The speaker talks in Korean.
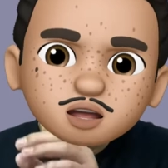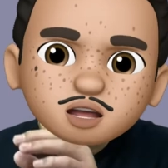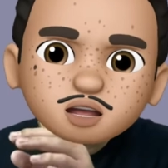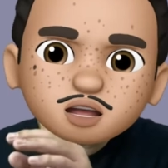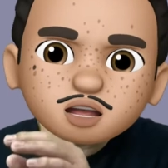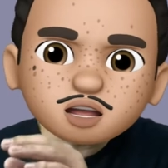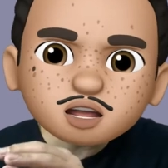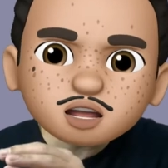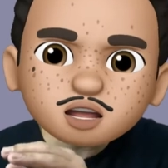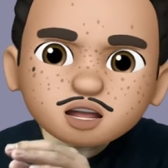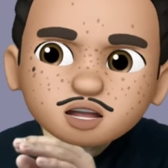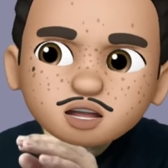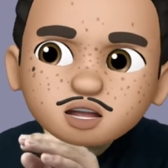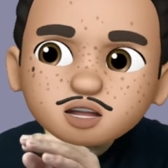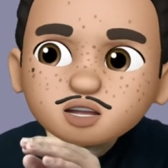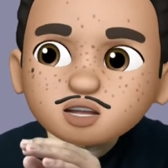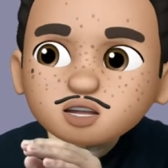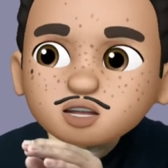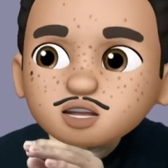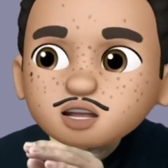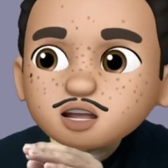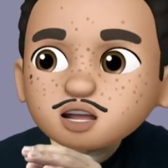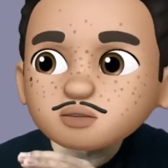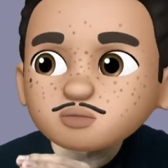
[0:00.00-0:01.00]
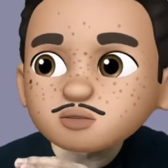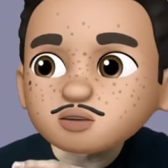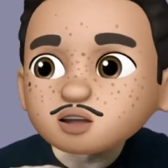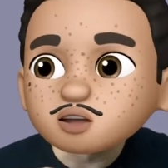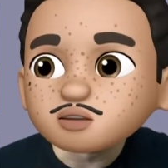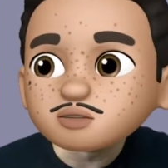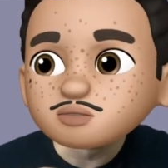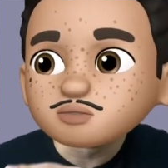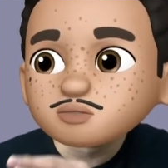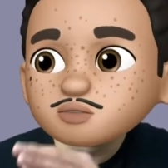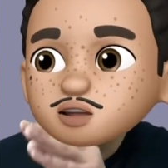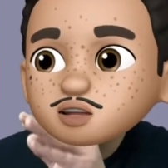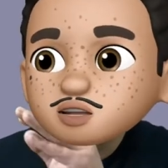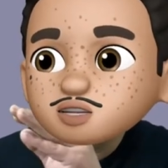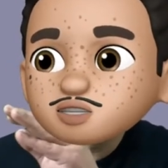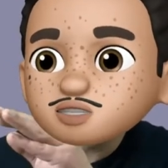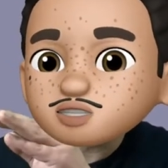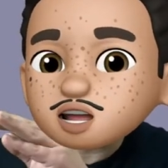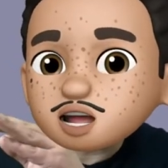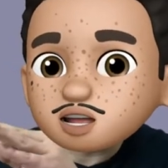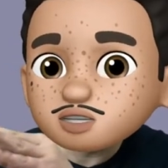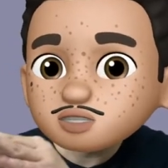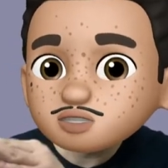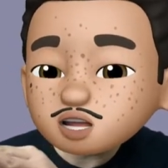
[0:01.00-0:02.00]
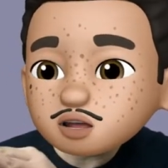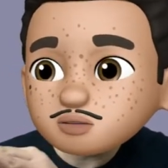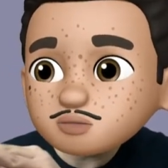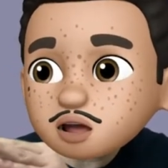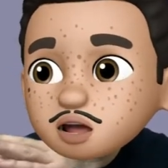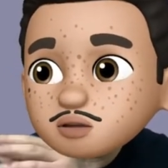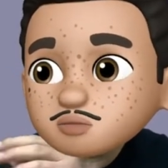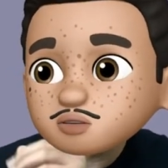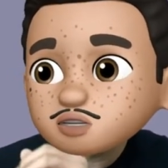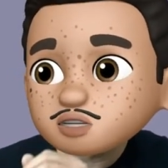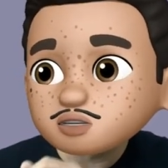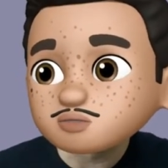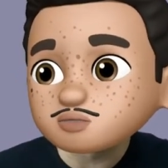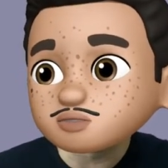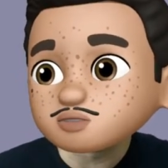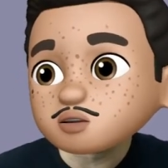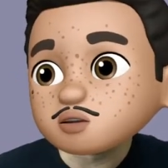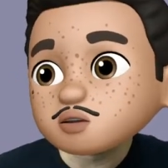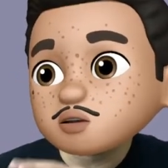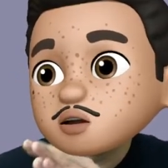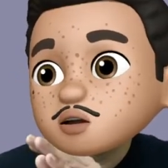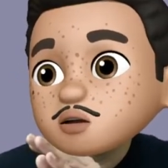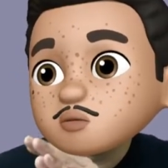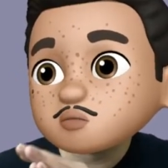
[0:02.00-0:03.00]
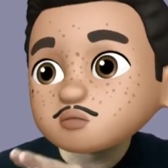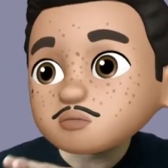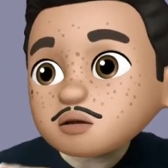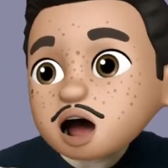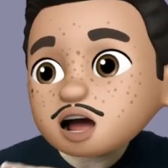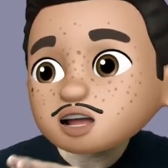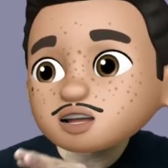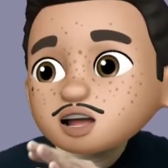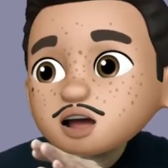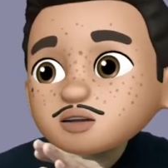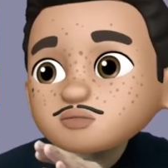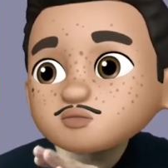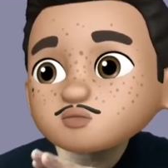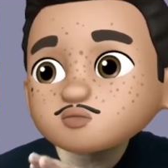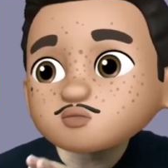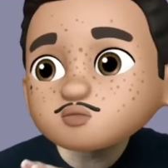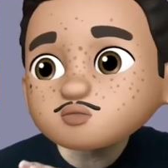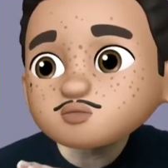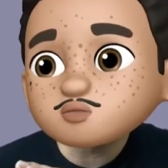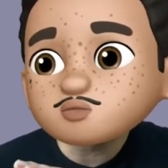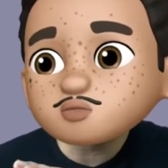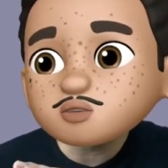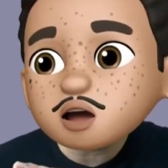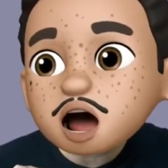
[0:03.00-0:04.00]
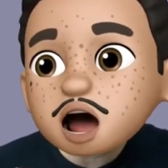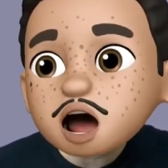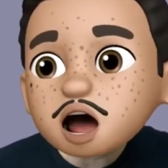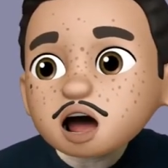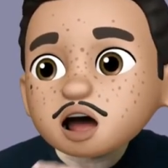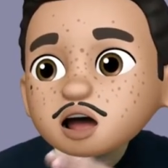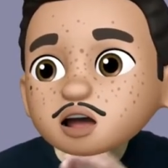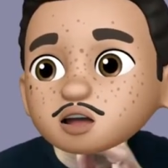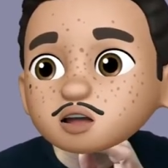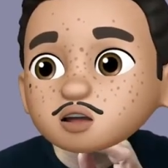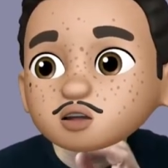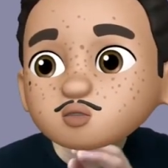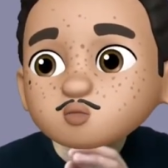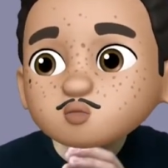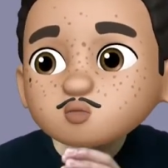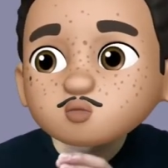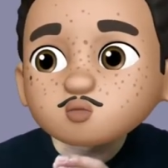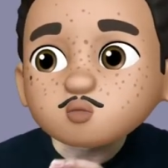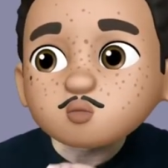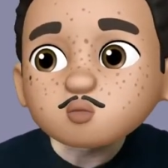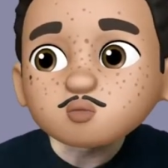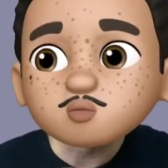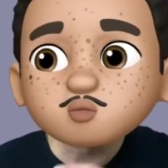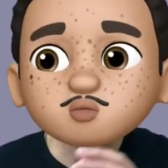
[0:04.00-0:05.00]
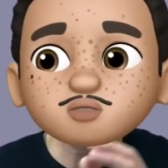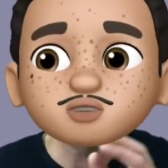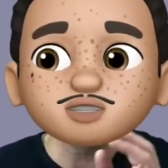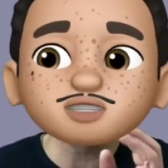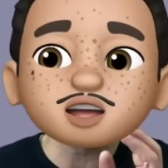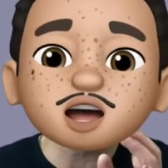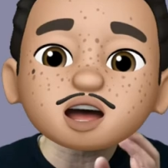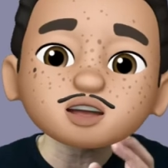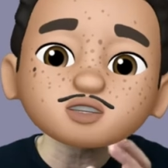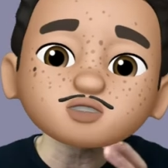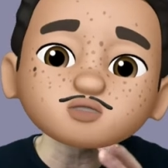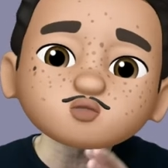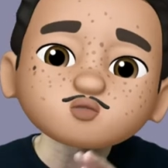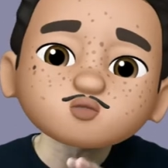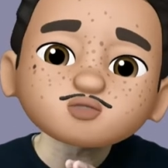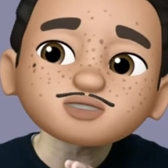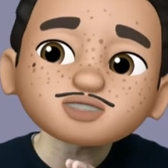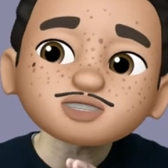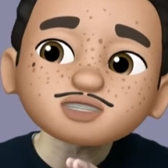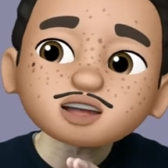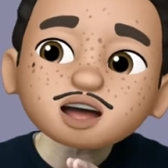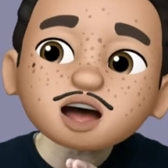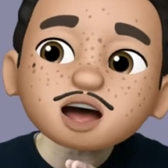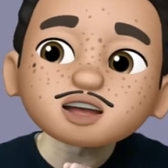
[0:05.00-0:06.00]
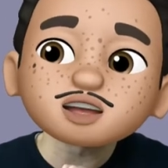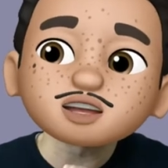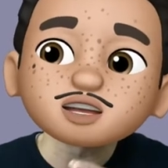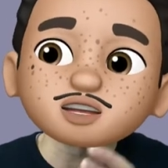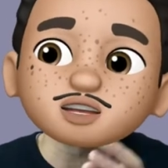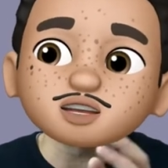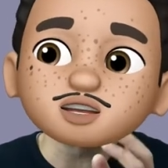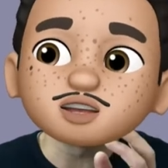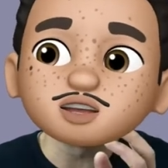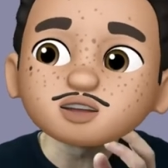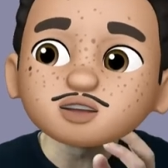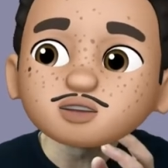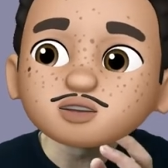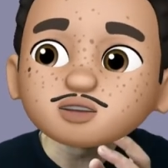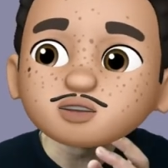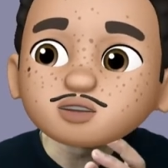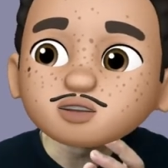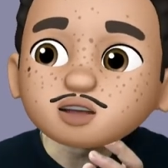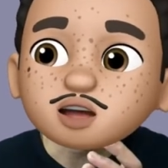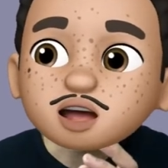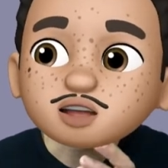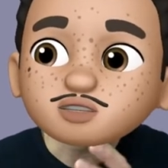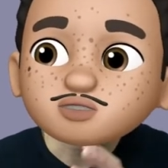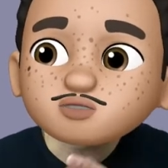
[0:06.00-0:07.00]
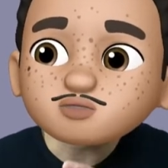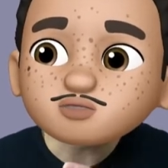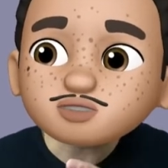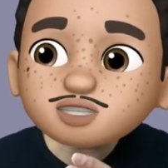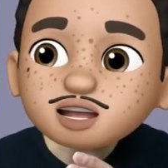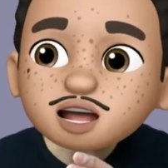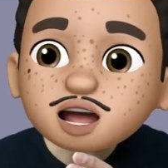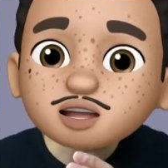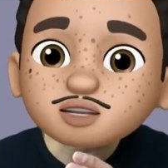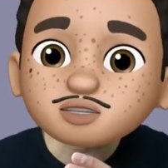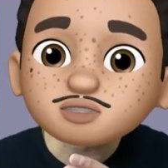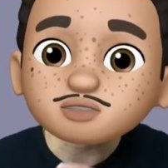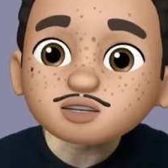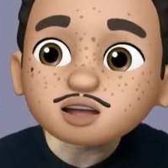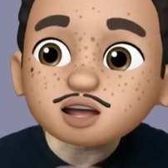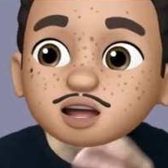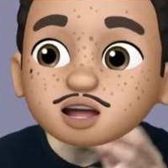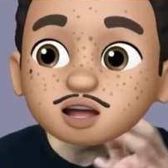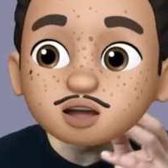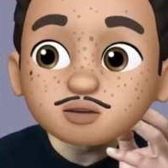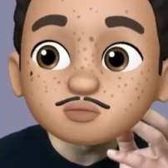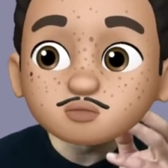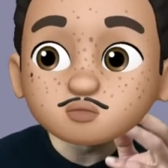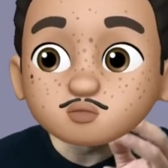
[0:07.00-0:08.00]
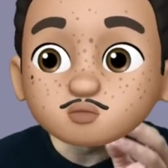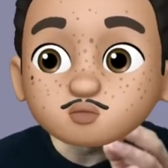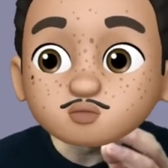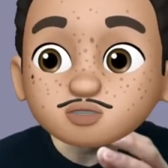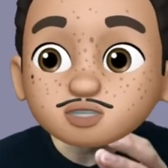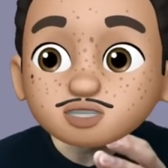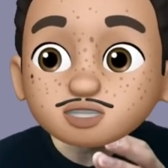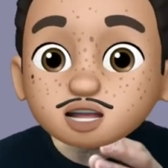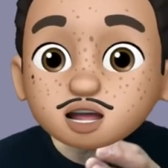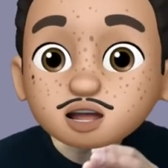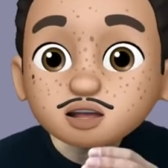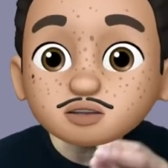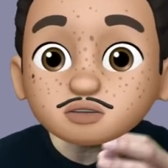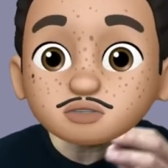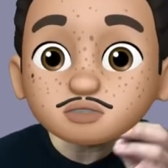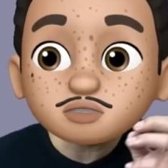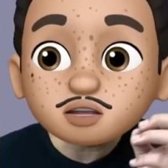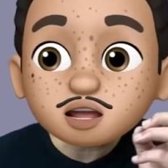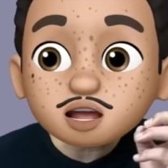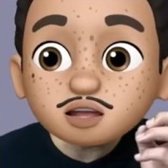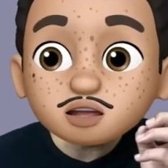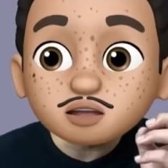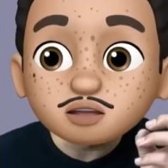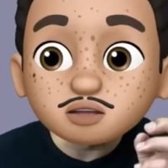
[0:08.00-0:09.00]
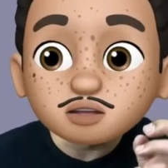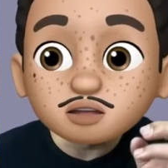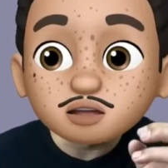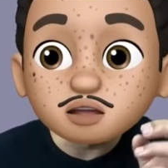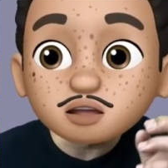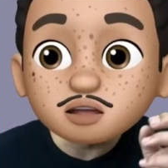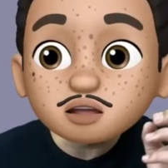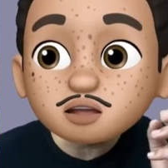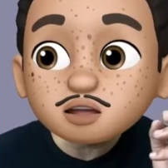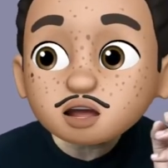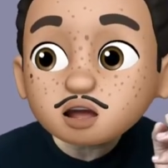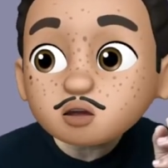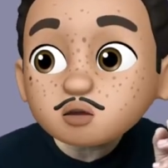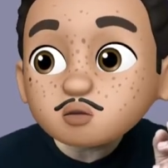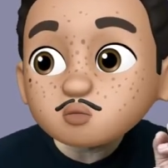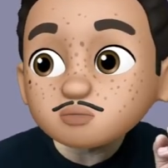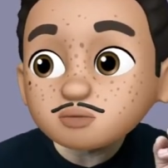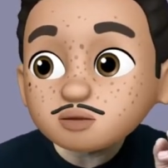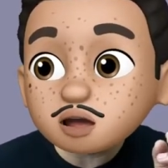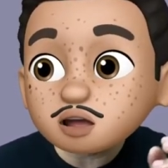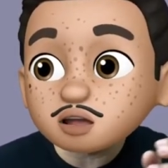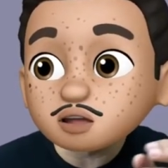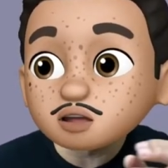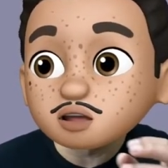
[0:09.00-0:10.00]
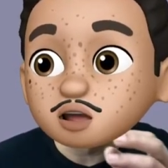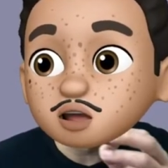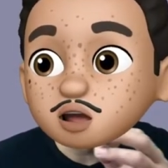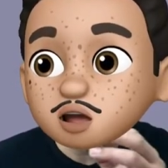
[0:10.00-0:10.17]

이 느낌은 자, 설명 한번 보십시오. 만약 부가 동사를 수식하는 수식하는데 문장 끝에 러가 오면